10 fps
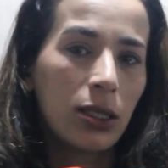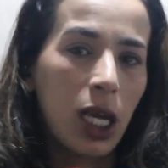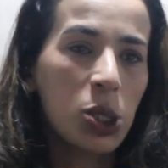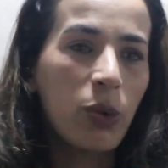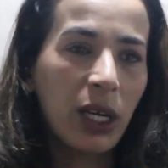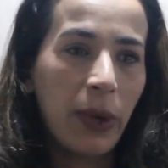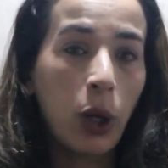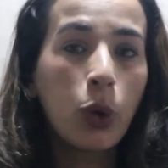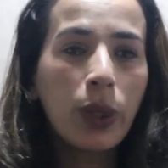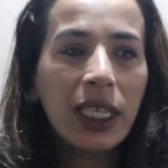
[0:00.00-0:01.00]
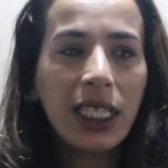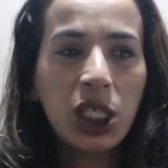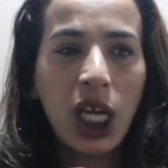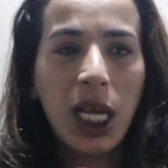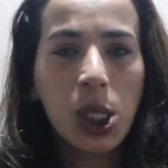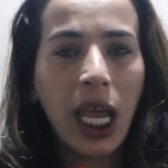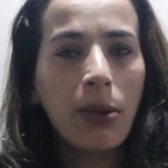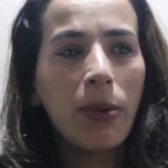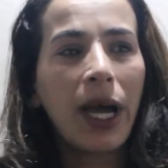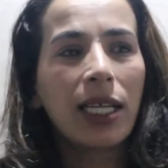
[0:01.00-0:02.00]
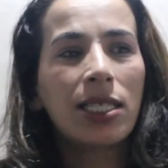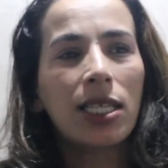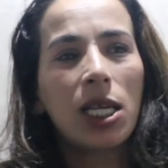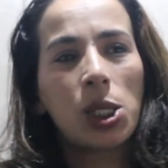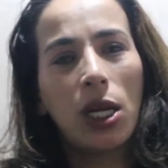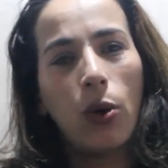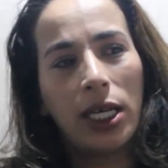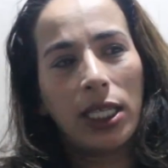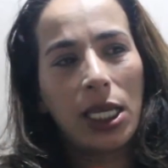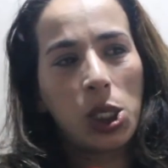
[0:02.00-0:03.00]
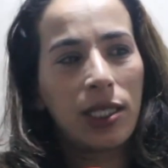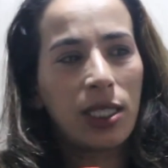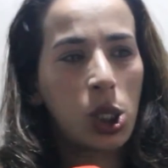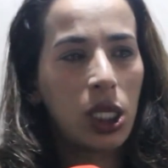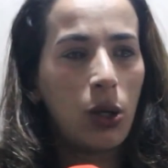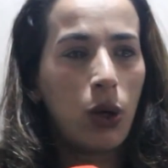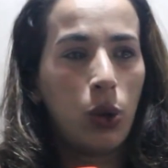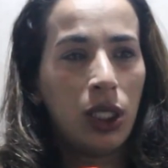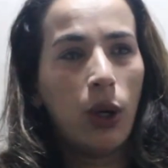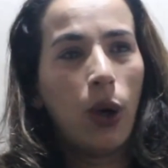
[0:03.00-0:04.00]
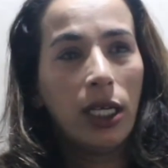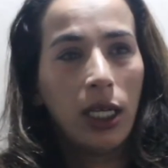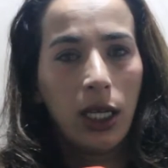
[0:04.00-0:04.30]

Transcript: اش من ربع كون بغيت ندير شي حاجه خايبه ما غنستناش انا واحد غيجي يسجنني ولا وحده وغ...